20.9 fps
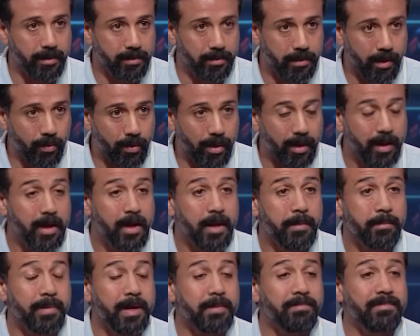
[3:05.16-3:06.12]
آه. الدوره آه.
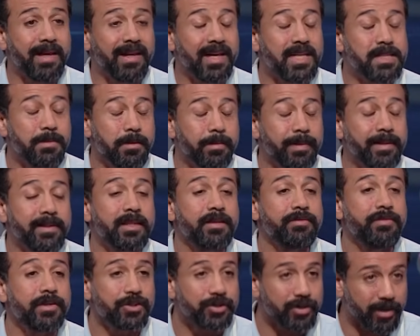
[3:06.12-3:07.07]
بيبدا جسم البنت
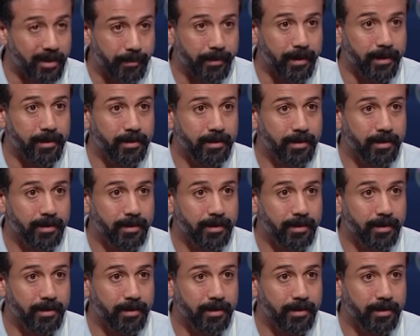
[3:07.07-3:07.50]
يفش كمان